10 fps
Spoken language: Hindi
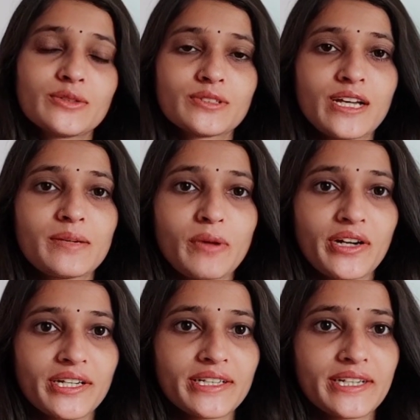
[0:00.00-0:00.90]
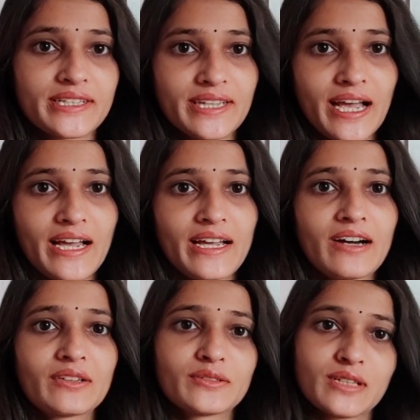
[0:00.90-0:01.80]
तो उसका इंपॉर्टेंट डेट क्या है
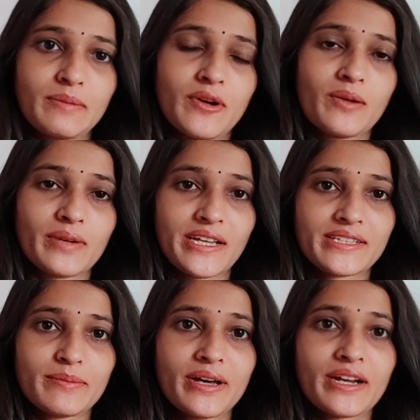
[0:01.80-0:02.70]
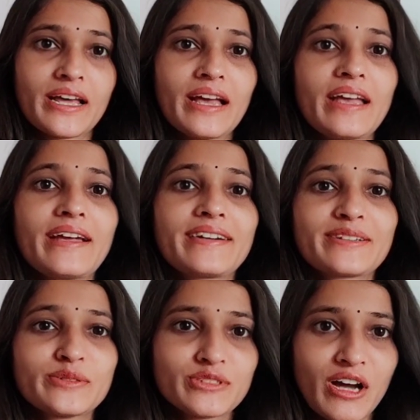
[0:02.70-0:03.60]
और उसका फॉर्म कैसे भरना है
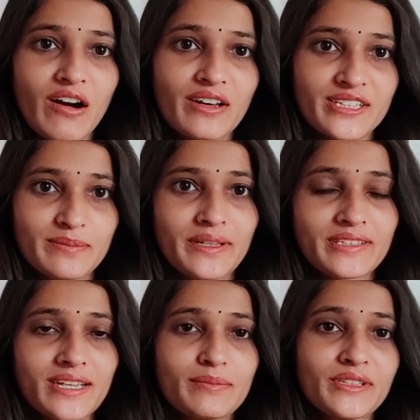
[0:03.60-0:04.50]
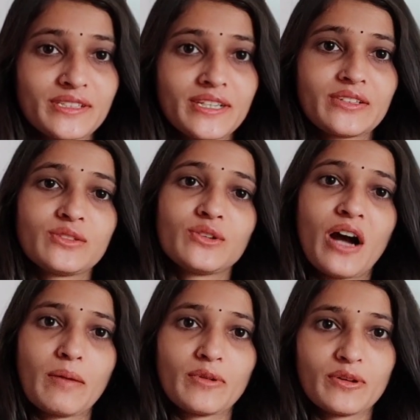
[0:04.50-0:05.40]
एंड कुछ और स्पेशल मिस्टेक्स जो
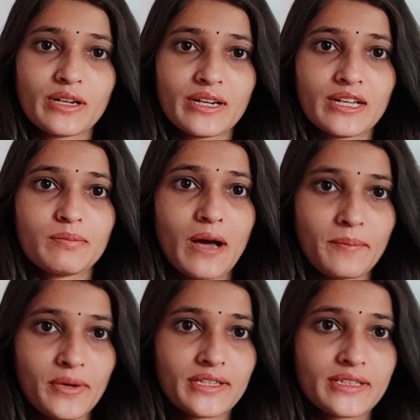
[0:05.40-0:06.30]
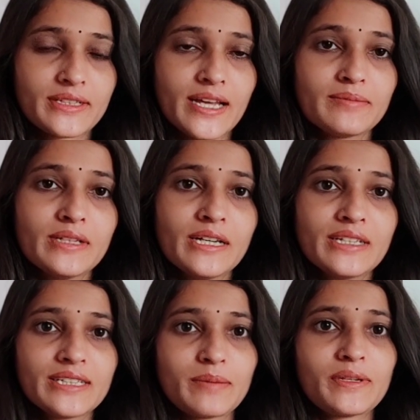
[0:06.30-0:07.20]
आप लोग कर रहे हैं फॉर्म भरते टाइम
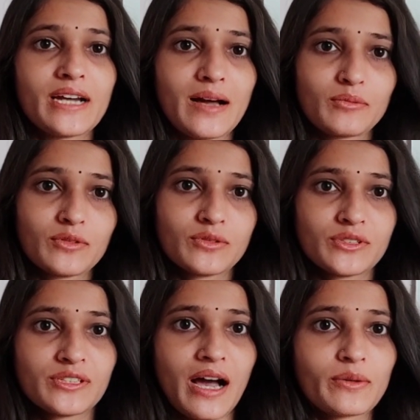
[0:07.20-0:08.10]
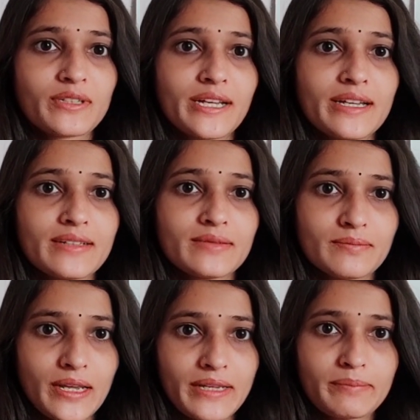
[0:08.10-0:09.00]
या फिर आपको कुछ डाउट है
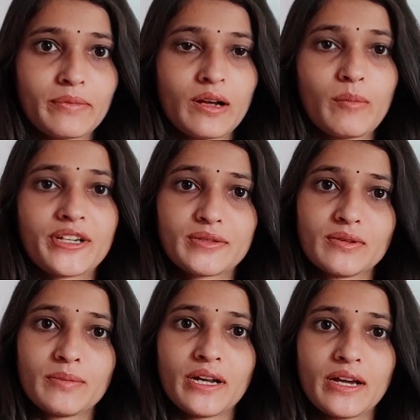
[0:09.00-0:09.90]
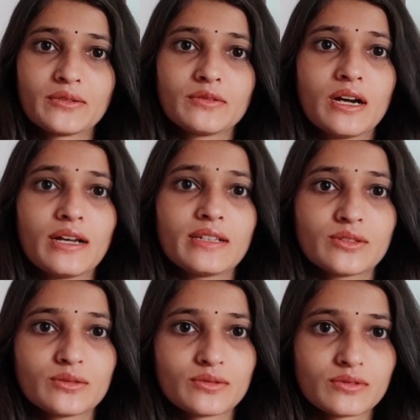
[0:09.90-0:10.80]
मैंने कमेंट्स में पढ़ा हुआ है
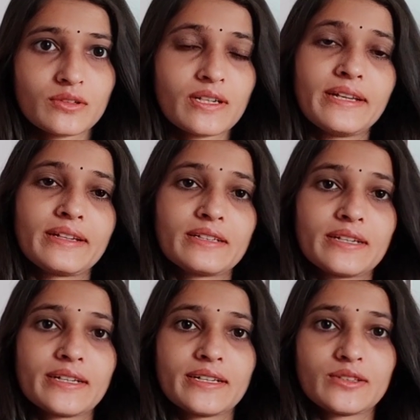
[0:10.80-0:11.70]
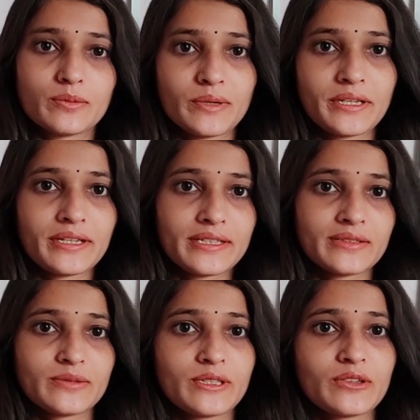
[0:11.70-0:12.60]
तो उसको क्लियर करेंगे तो बने रहिए
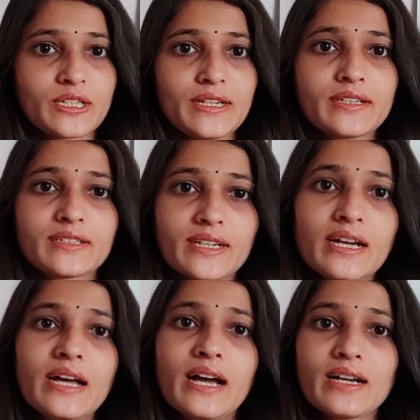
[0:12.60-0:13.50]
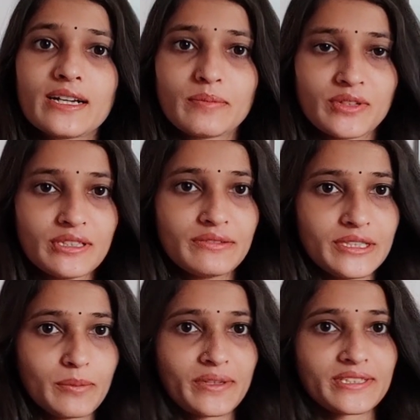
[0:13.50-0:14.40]
इस वीडियो के एंड तक अगर आपको ये
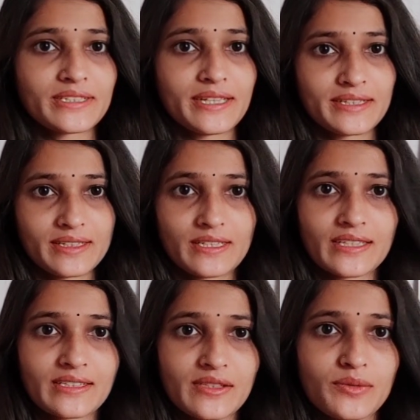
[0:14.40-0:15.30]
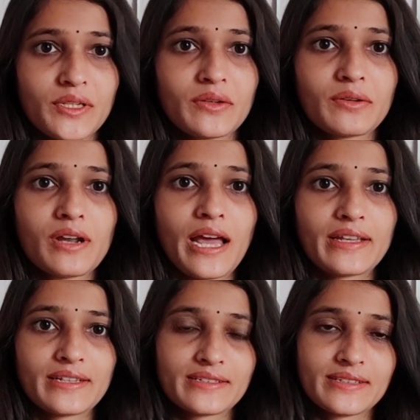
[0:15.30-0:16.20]
वीडियो पसंद आती है तो याद से इस वीडियो को
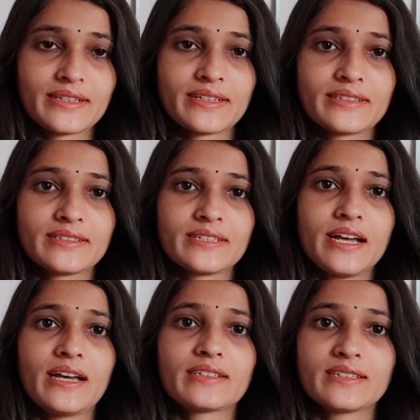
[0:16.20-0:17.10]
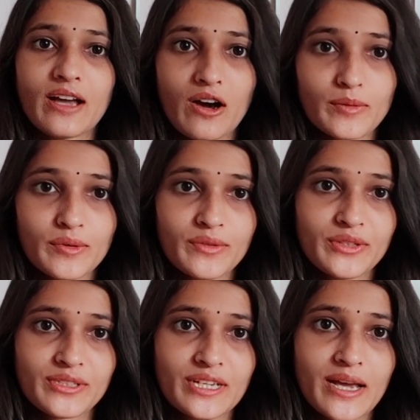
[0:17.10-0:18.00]
लाइक एंड शेयर कर दीजिएगा ऐसी और भी
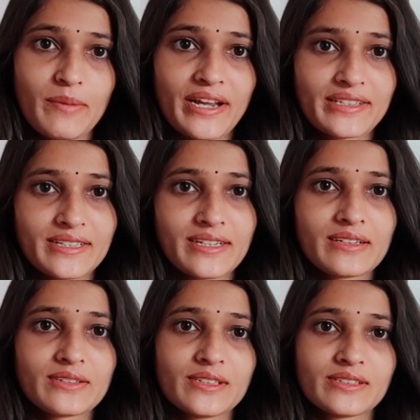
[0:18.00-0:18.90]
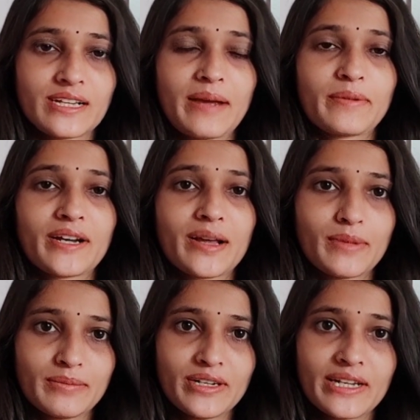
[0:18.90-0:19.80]
वीडियोज़ के लिए हमारे चैनल को सब्सक्राइब
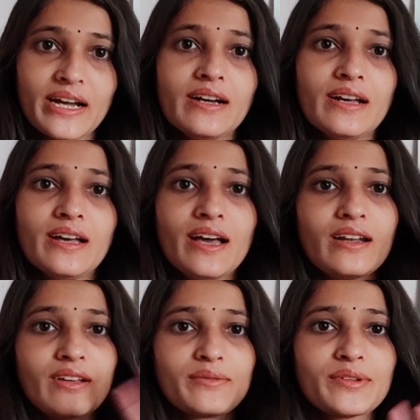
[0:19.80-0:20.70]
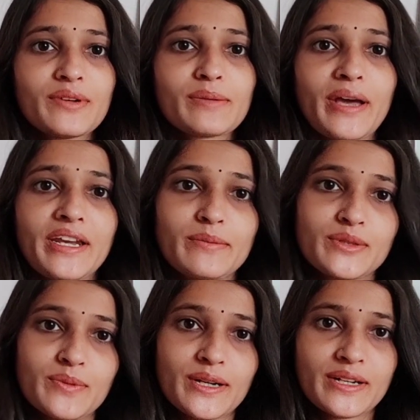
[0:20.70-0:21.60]
करना मत भूलेगा हेलो एवरीवन एवरीवन माय
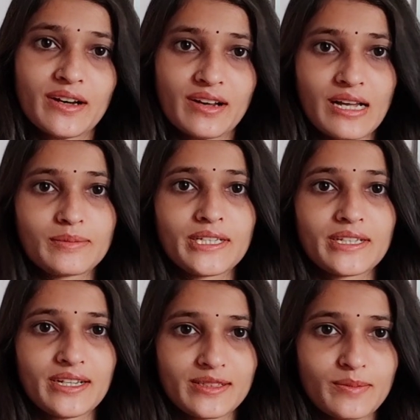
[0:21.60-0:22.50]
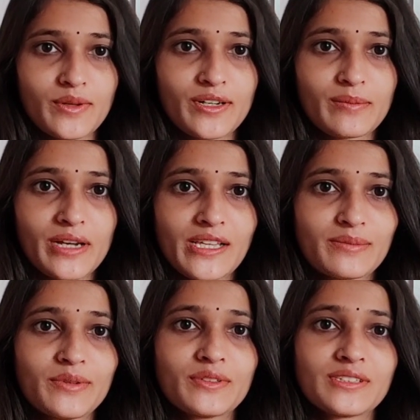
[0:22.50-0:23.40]
नेम इज़ प्रियंका और आप देख रहे हैं एक्सप्लोरिंग
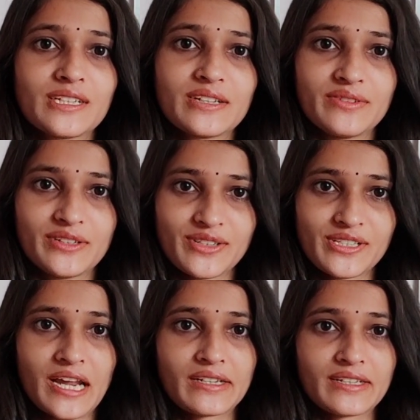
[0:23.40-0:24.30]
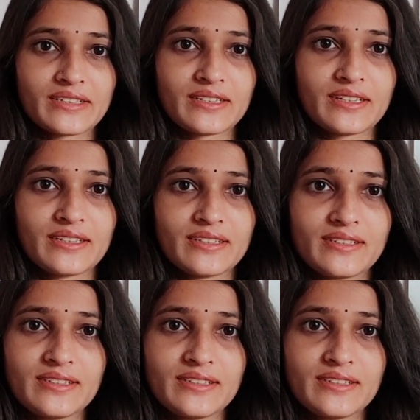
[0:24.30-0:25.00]
बिलासपुर तो चलिए वीडियो स्टार्ट करते हैं